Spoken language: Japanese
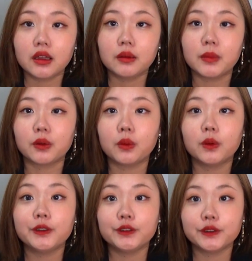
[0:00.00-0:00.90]
まあ
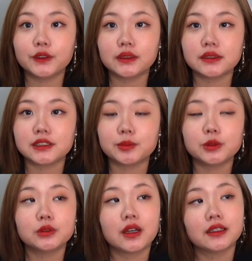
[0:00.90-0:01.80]
こういう自
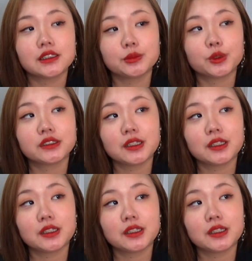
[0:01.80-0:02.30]
分の話もし